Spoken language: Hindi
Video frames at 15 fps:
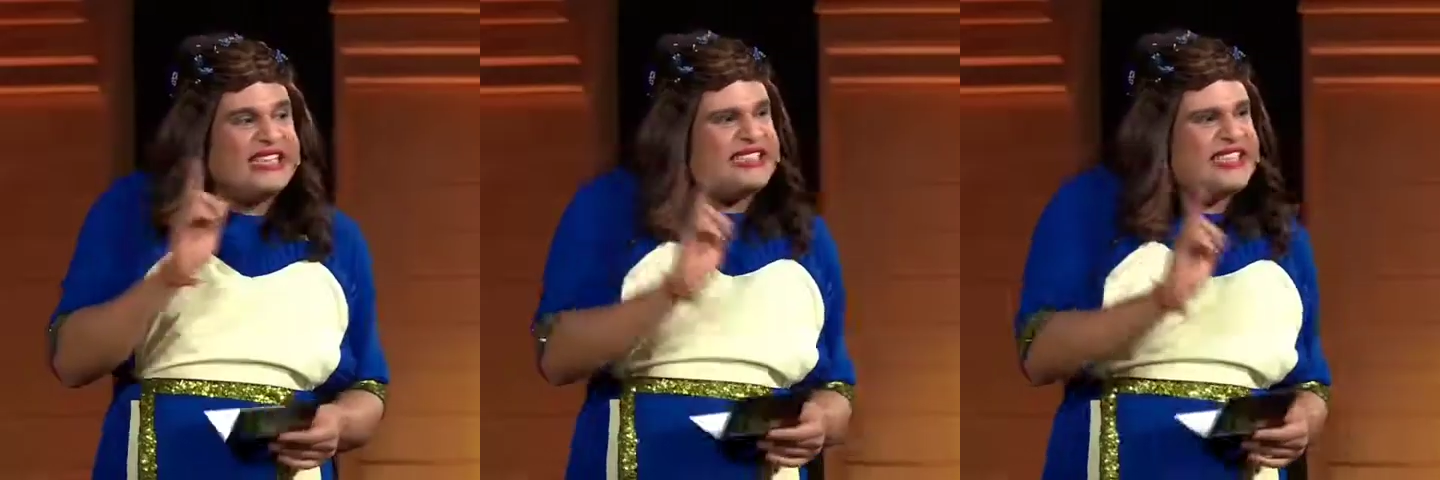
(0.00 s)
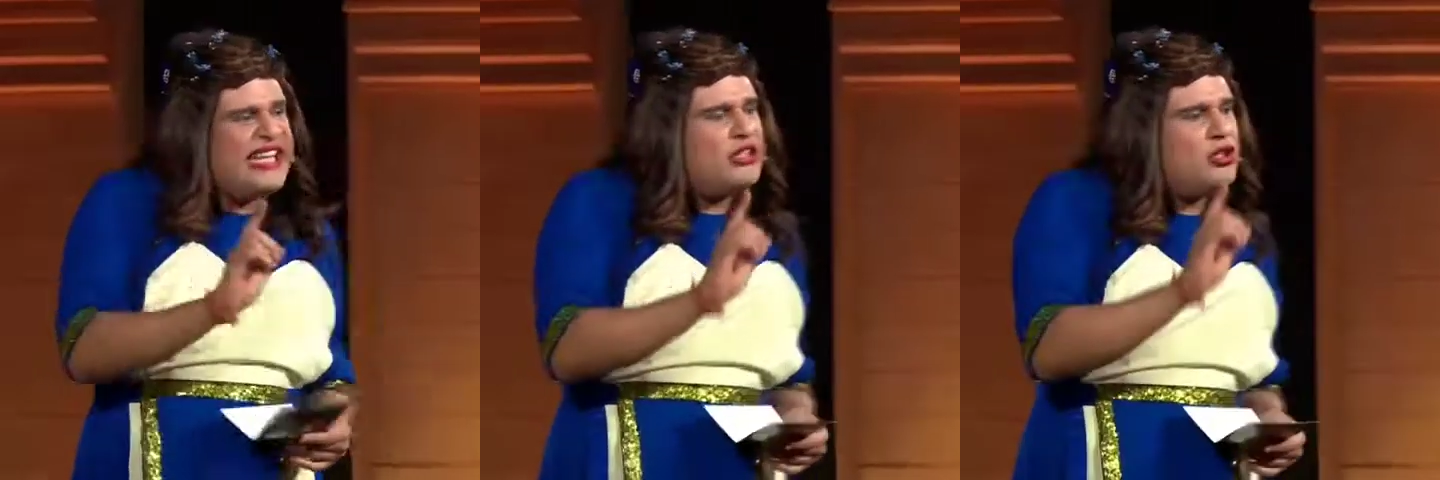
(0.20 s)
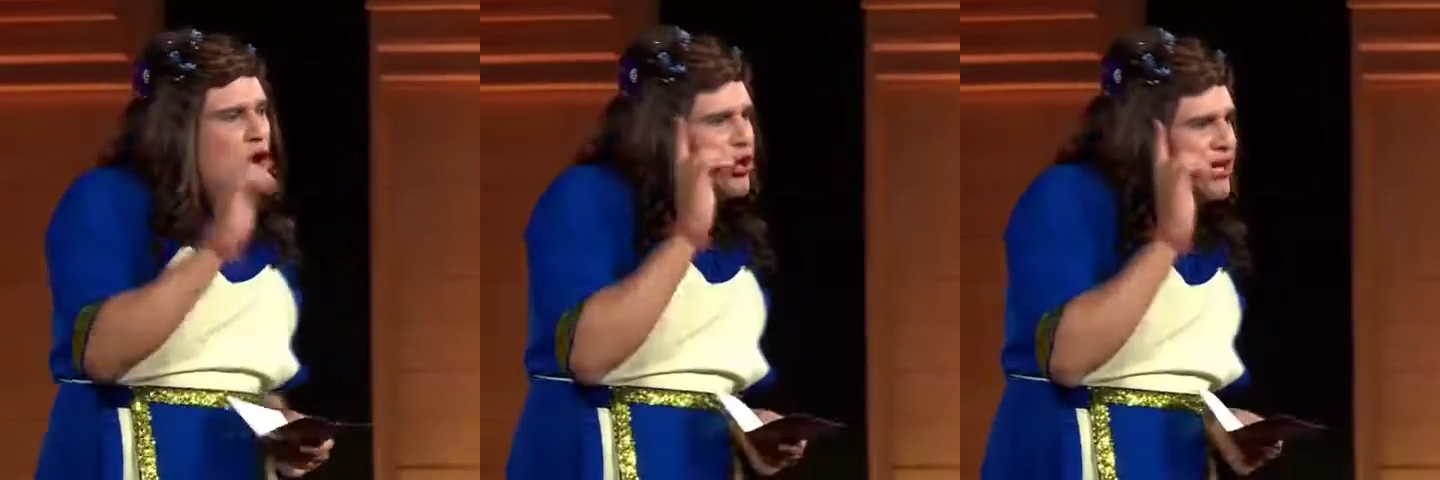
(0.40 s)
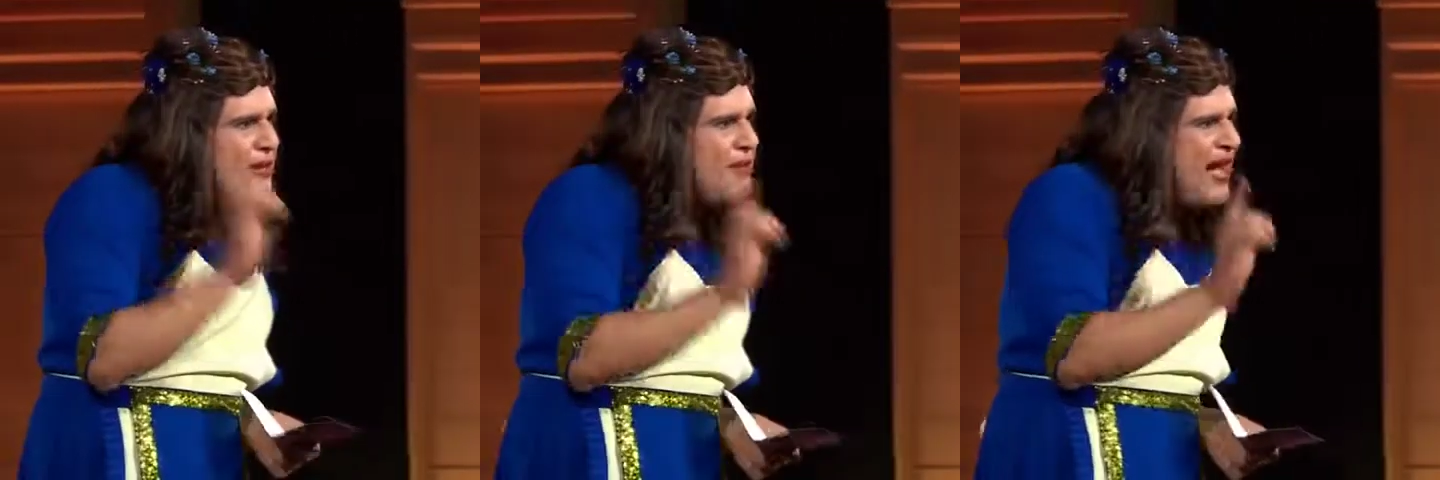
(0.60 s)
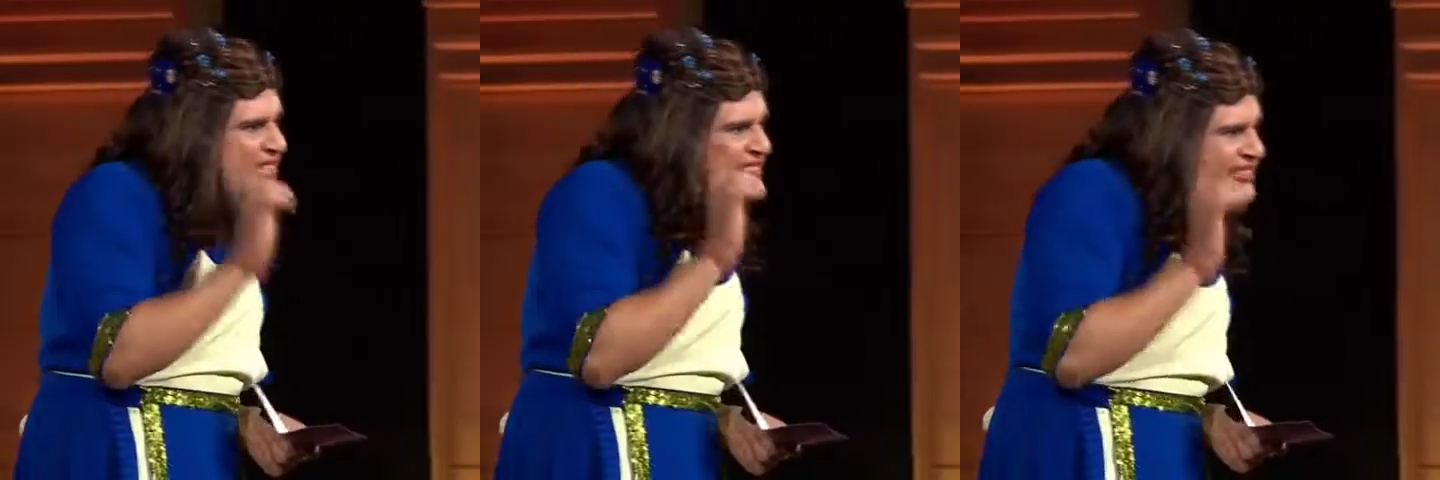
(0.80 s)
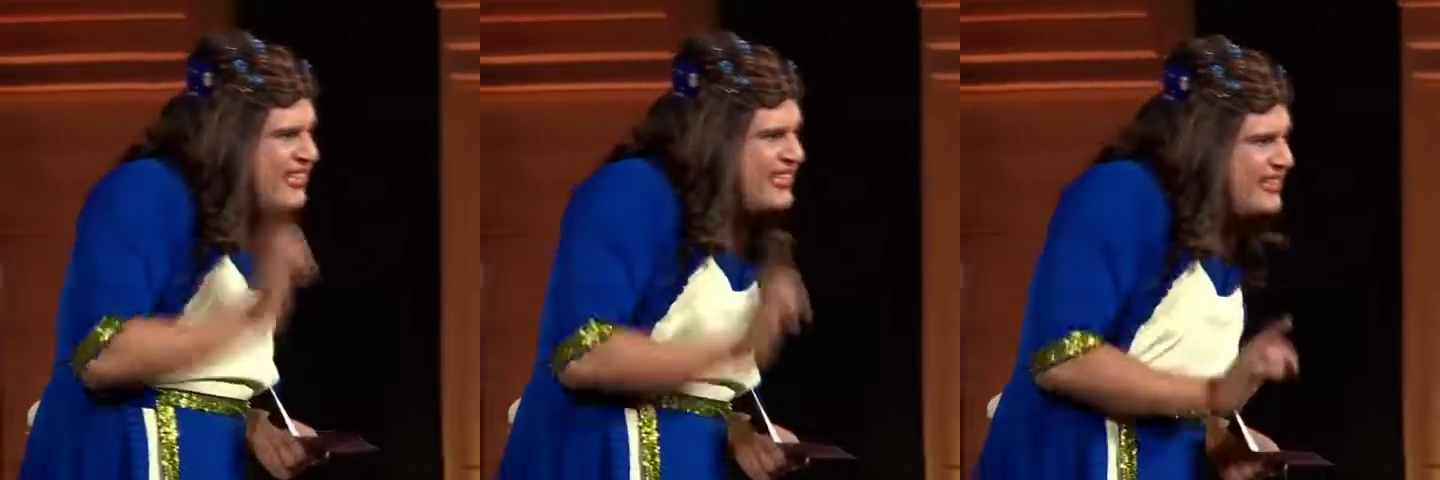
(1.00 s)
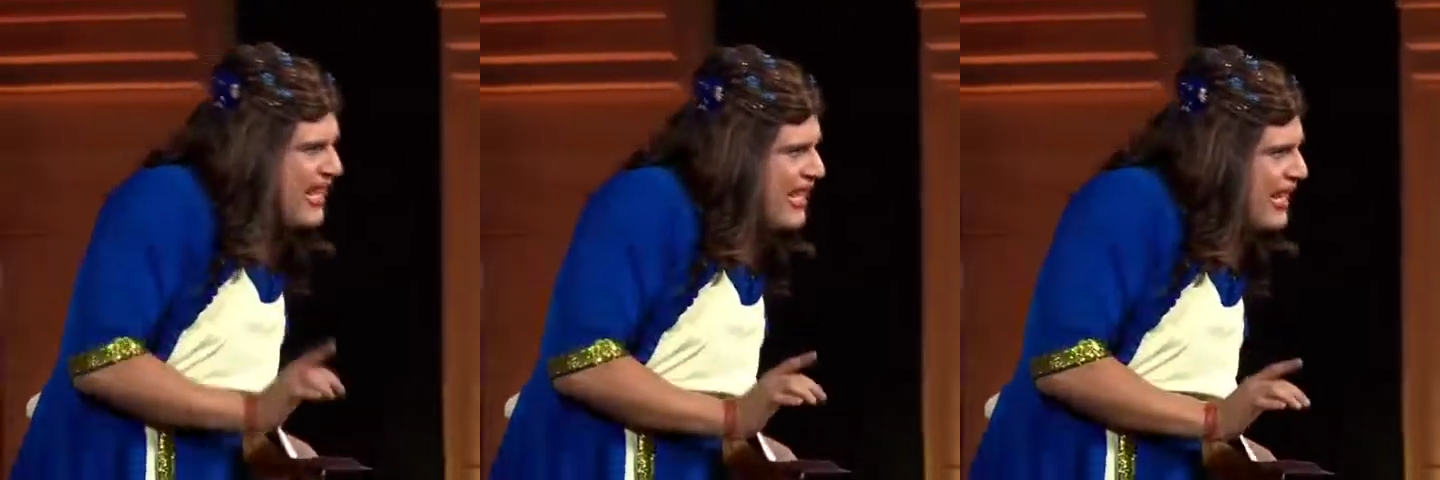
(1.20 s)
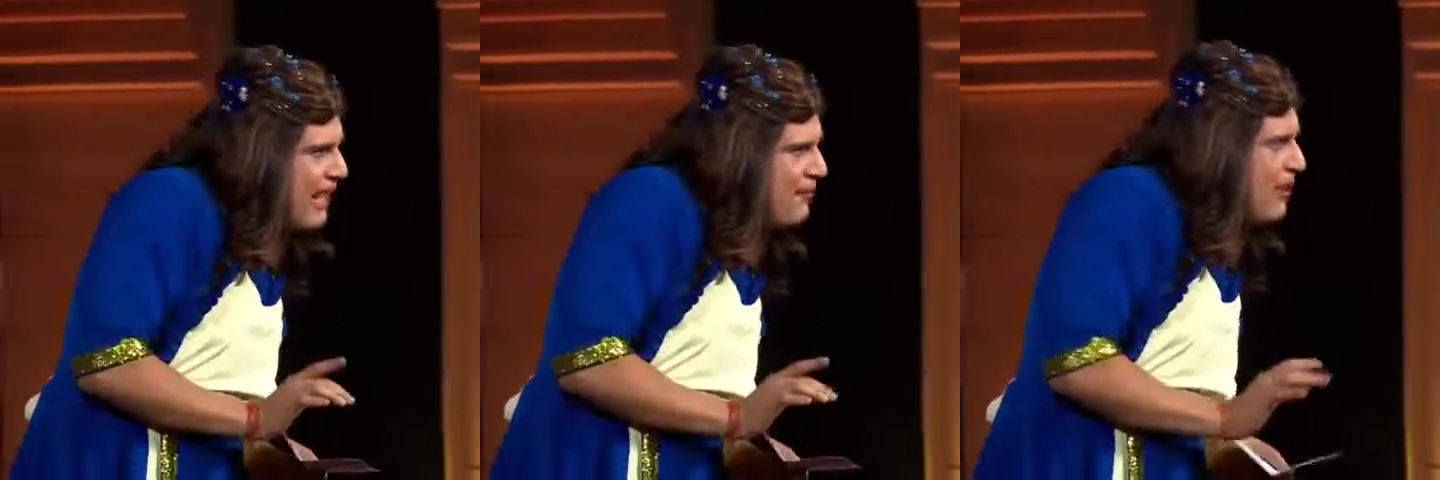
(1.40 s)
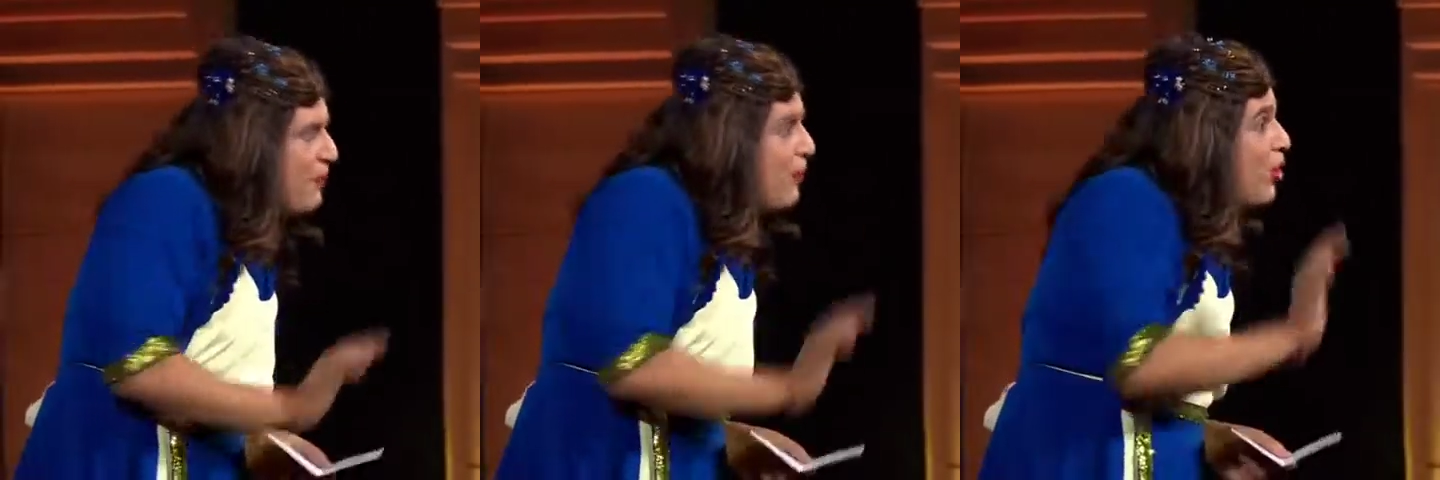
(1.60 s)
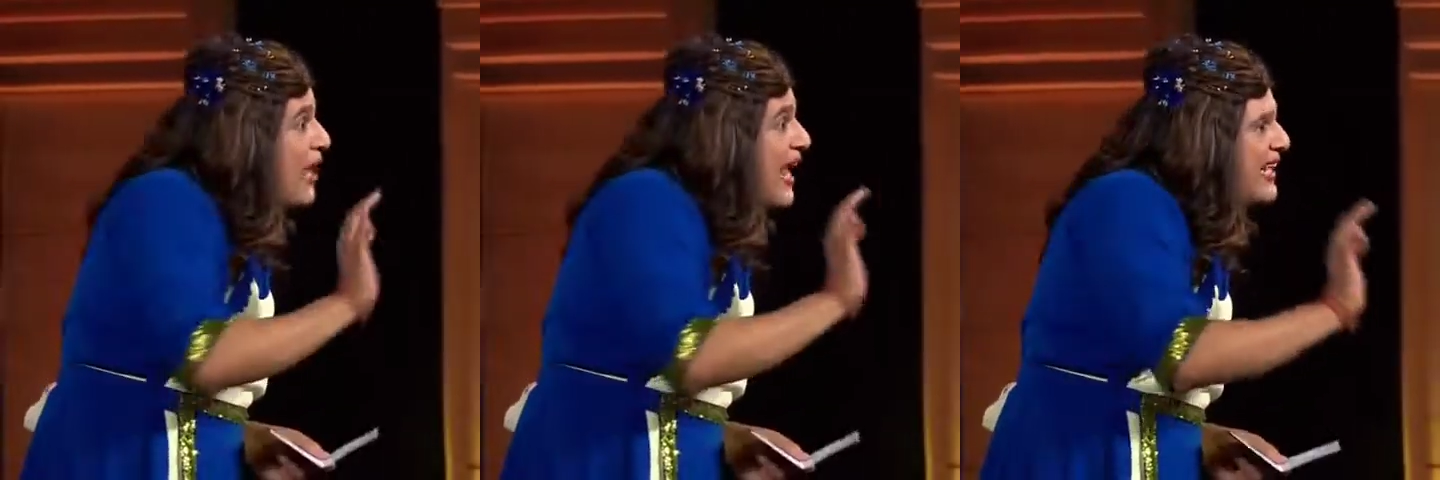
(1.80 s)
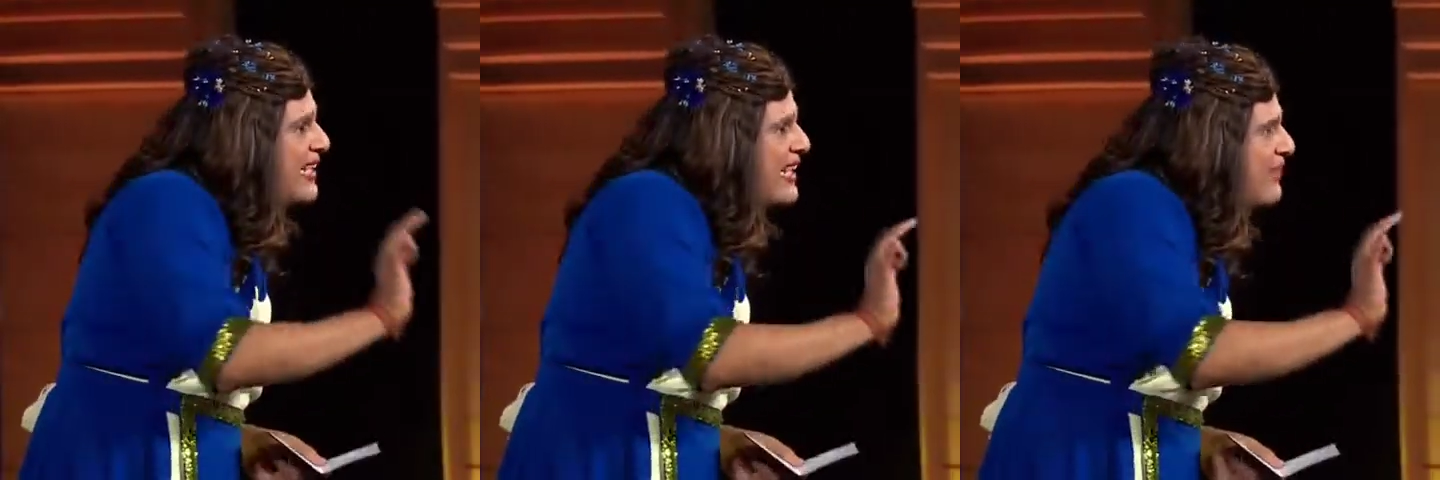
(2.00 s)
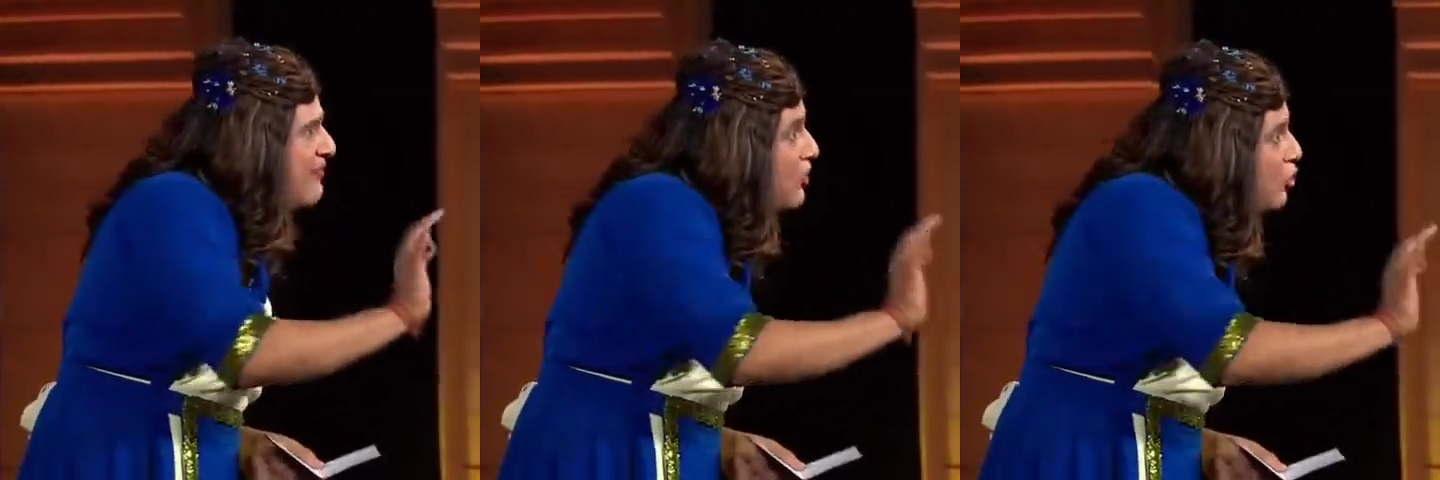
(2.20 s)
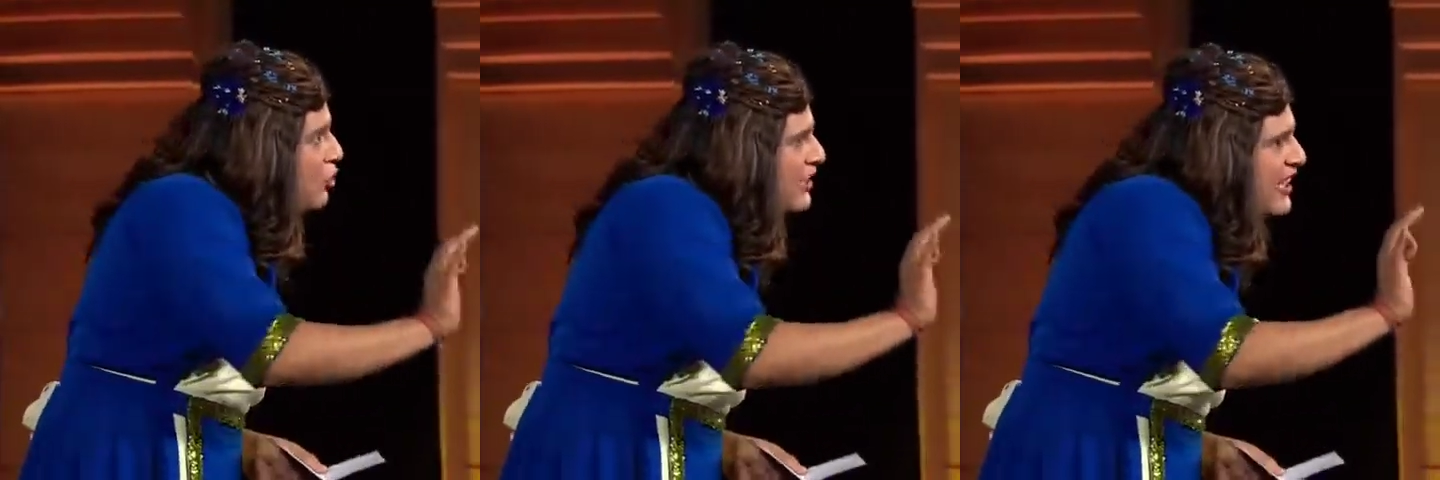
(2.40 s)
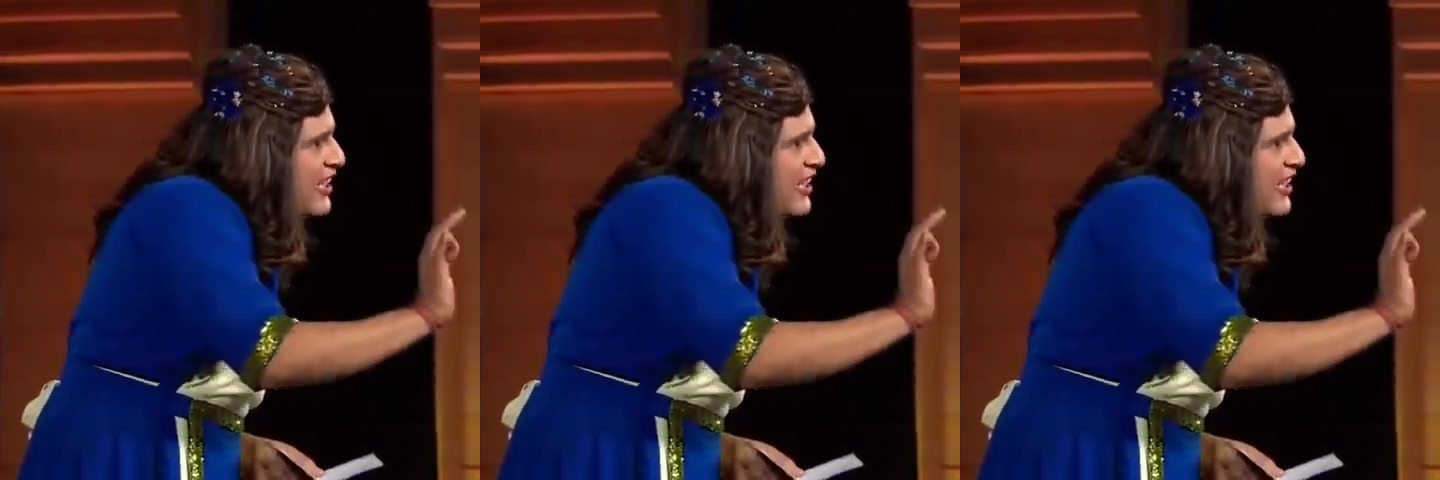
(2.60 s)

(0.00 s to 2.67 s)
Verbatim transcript: इसी दोहरी मानसिकता का मैं पोलाइटली विरोध